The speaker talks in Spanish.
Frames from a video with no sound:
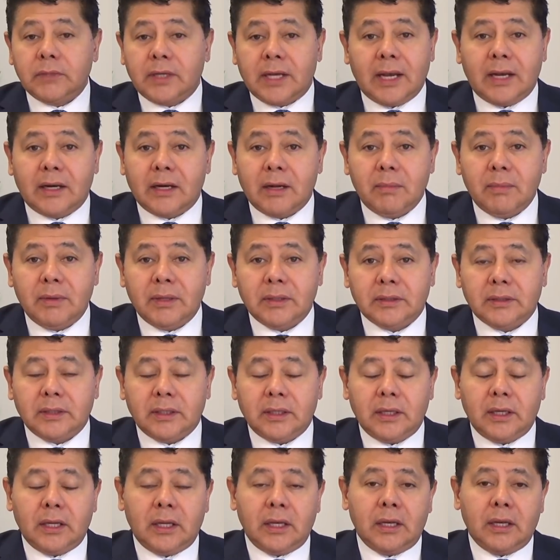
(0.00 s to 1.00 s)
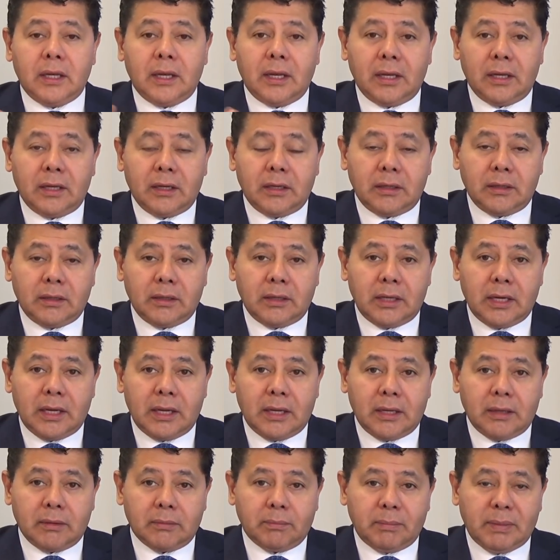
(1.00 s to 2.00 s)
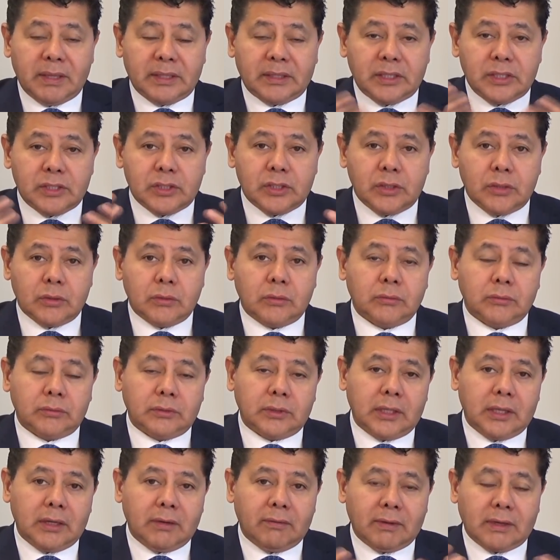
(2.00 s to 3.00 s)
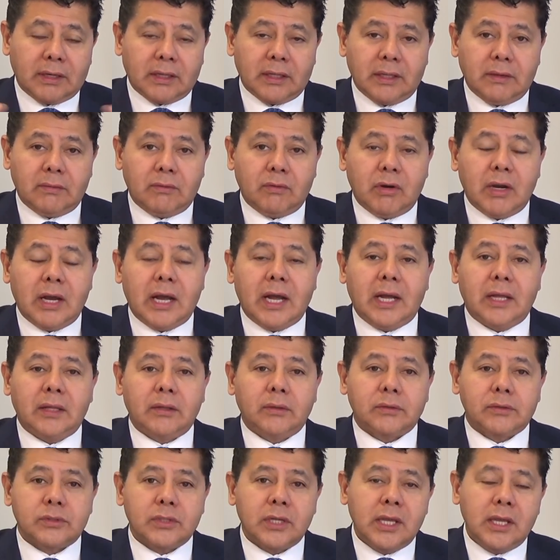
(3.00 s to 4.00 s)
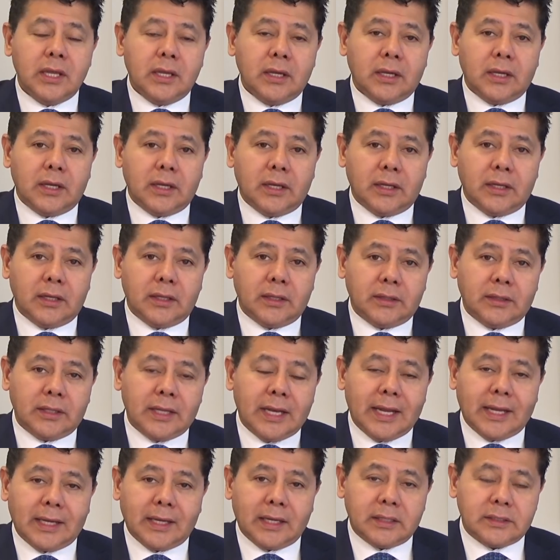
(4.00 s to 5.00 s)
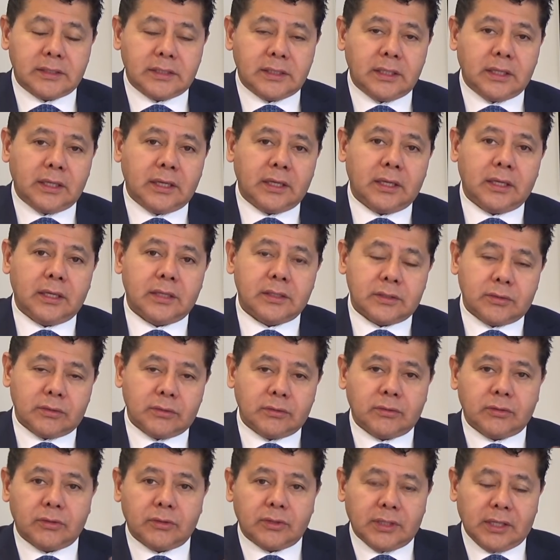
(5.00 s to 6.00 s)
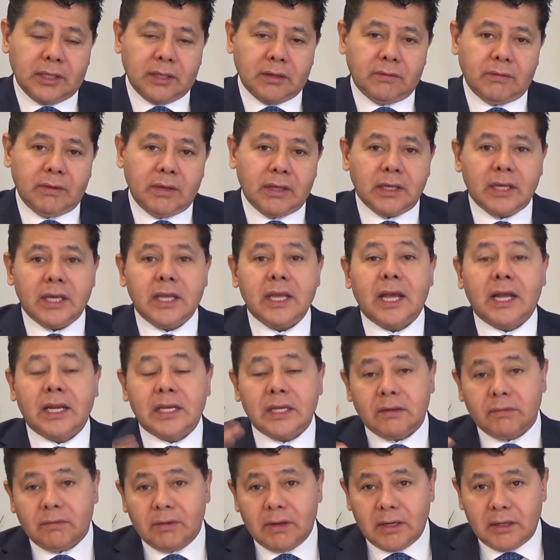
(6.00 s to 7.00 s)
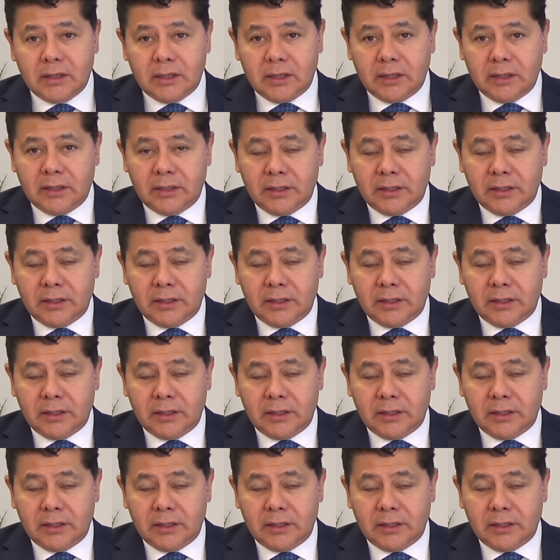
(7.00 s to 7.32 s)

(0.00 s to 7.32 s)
Claramente la, petición de la barra de abogados eh, de la CASI, que es de Quebec, y a nivel eh,